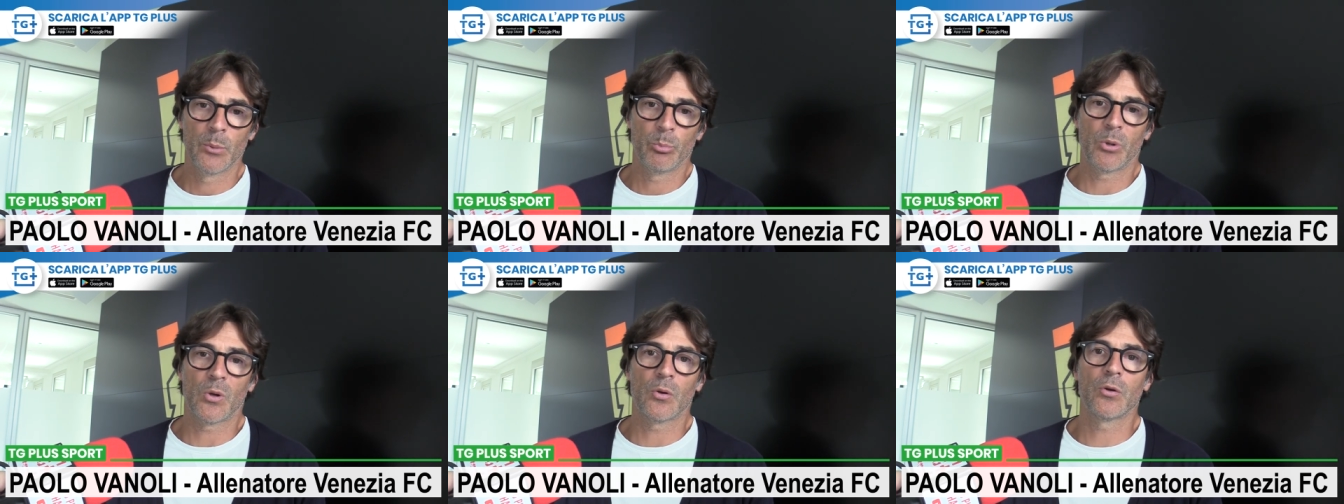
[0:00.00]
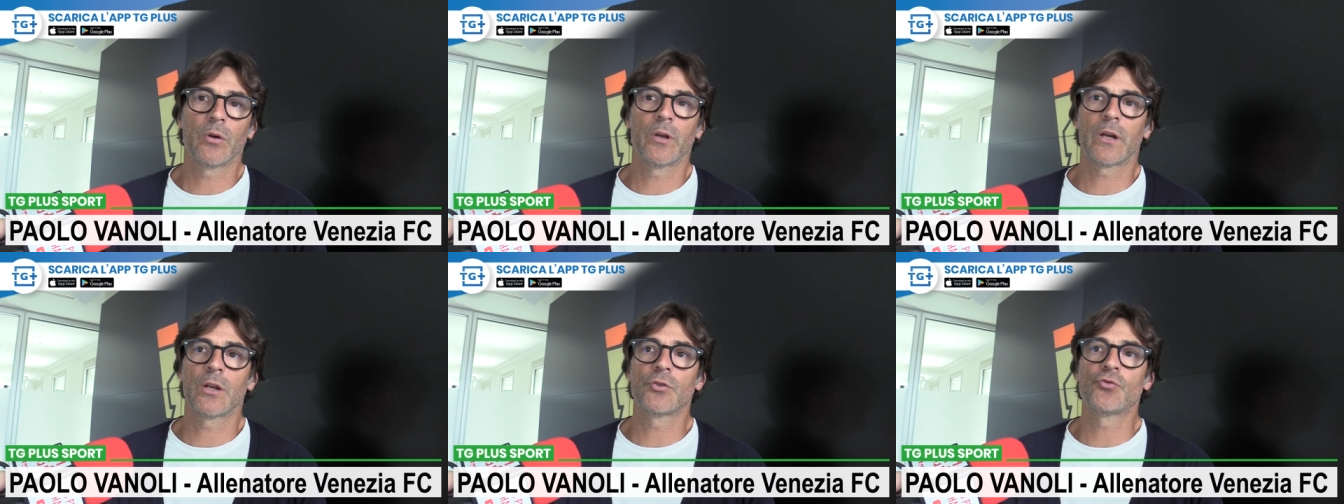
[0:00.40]
però
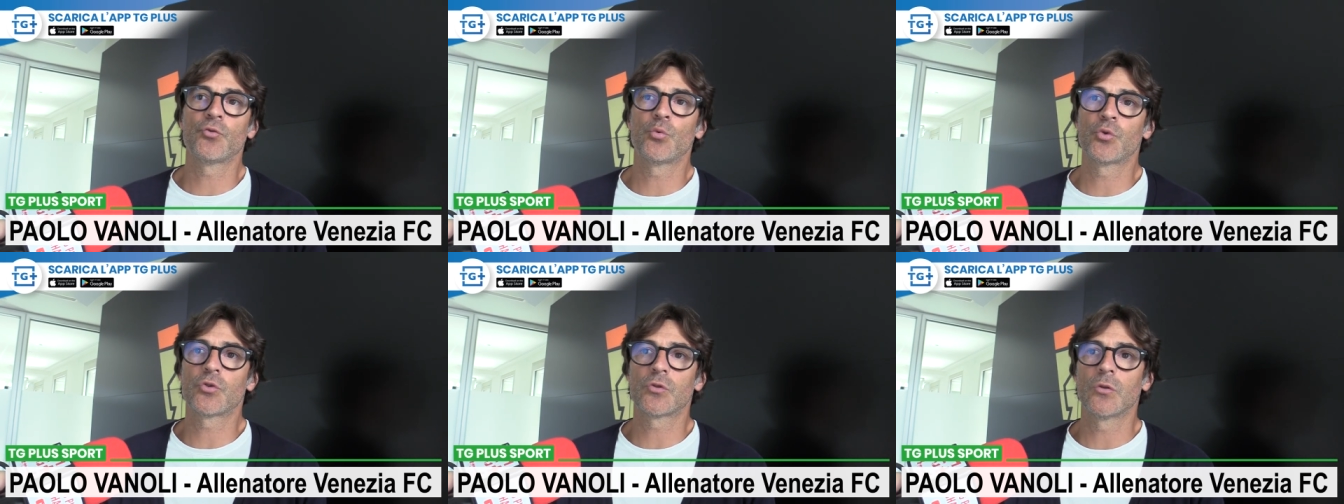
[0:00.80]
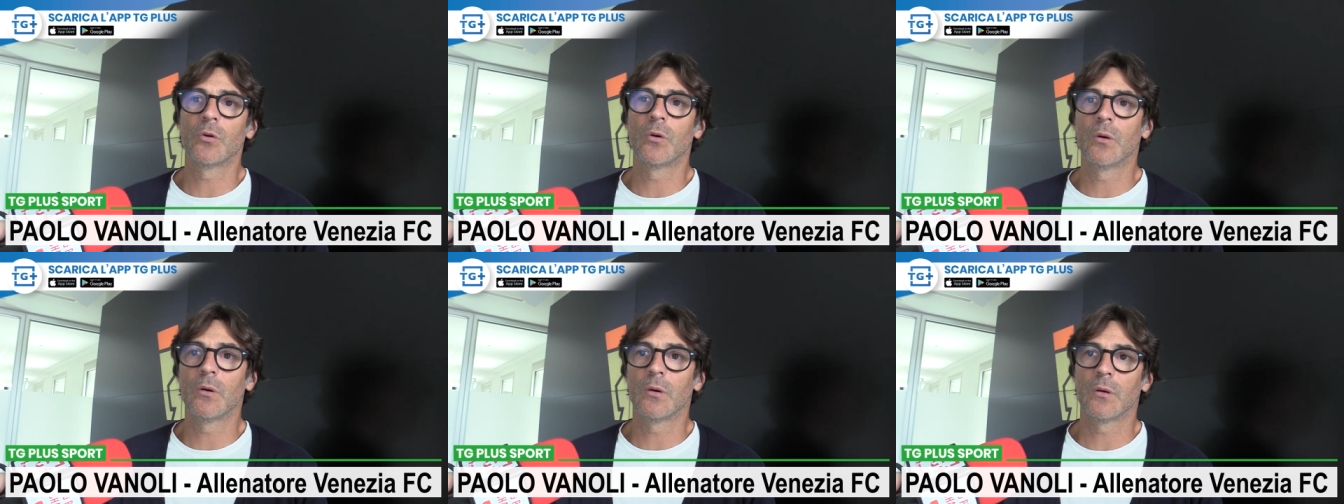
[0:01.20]
era
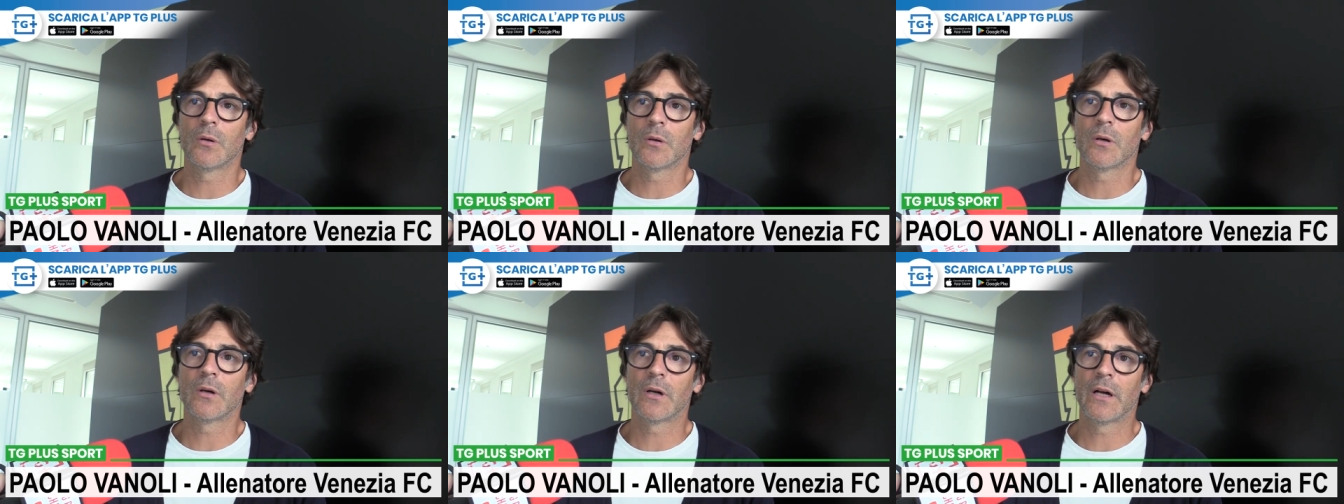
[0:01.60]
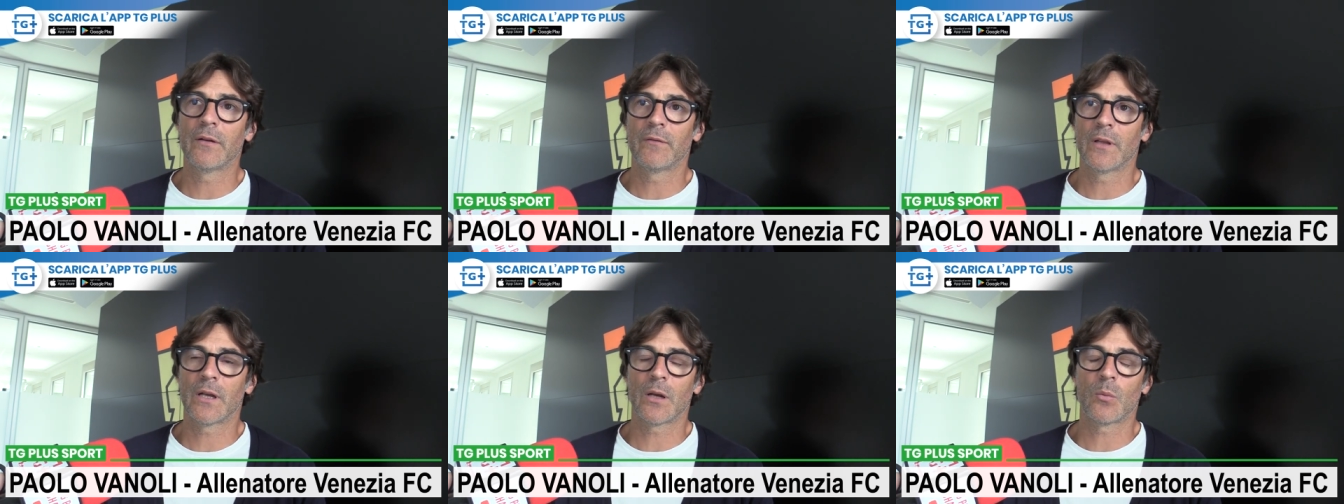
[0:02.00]
giusto
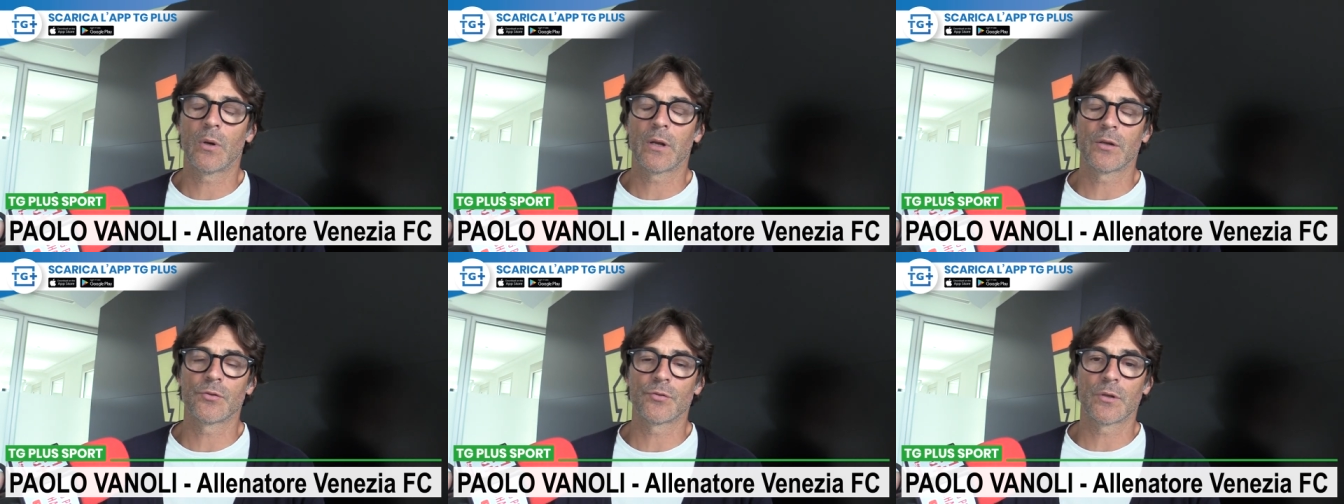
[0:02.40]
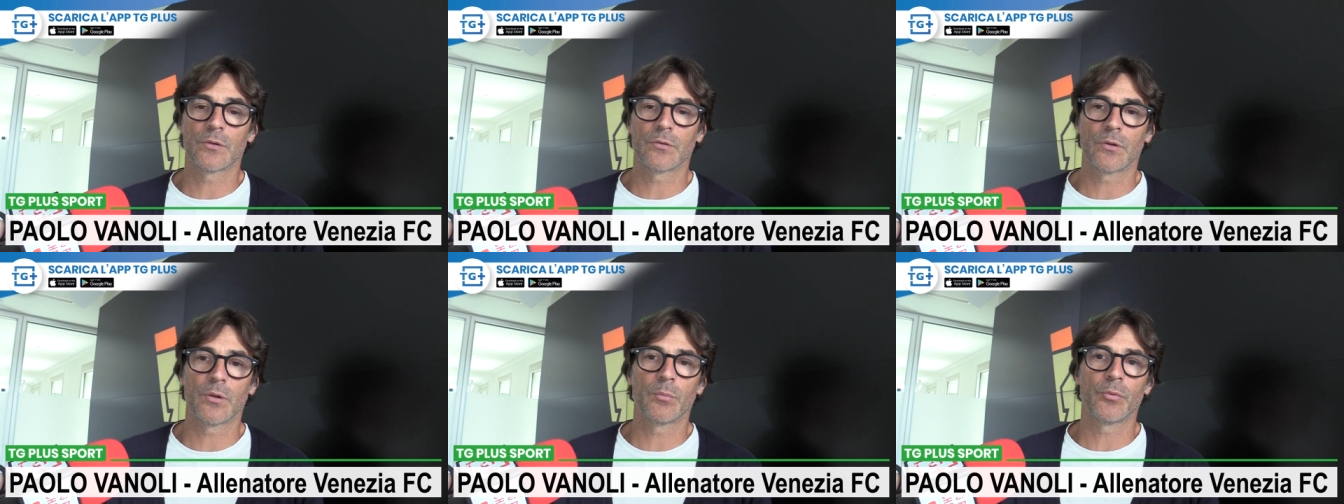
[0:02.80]
avere qualche
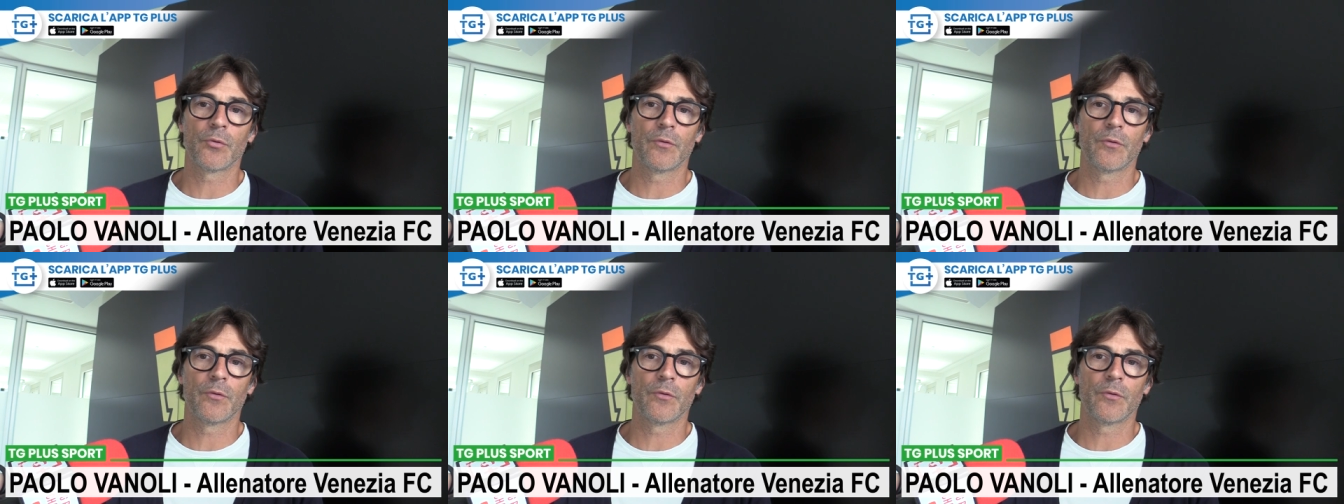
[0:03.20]
giocatore in più